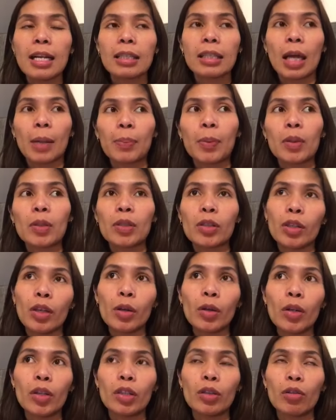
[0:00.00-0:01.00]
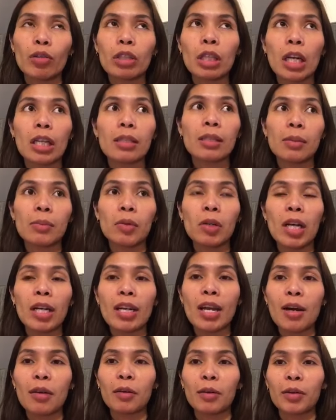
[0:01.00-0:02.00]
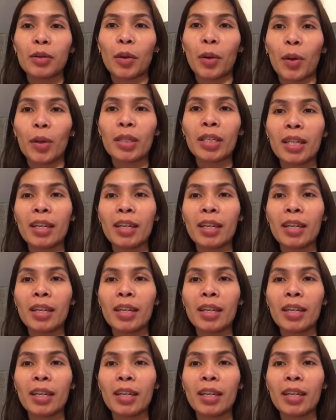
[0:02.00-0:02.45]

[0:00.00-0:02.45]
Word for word: Tapos yon nung nagsimula na ako doon,